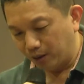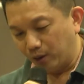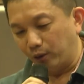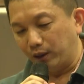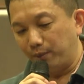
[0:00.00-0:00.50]

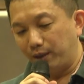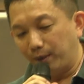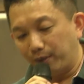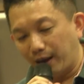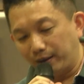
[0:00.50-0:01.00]
กด เอ บี
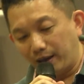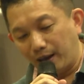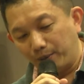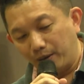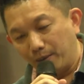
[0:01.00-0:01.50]
ทำงานเนี่ยค
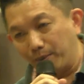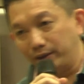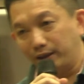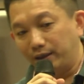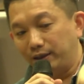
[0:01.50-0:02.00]
รับมัน
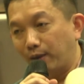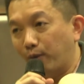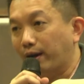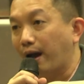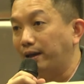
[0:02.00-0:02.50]
จะขึ้นคำ
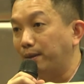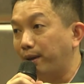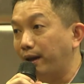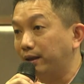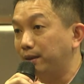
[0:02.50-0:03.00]
ว่า
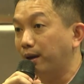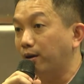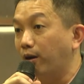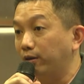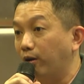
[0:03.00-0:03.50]
Calibrate ขึ้นมา
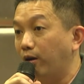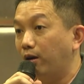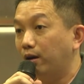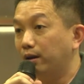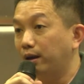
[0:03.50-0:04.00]
ก่อนเนาะ
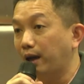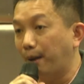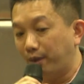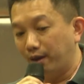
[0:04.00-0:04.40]
นะครับ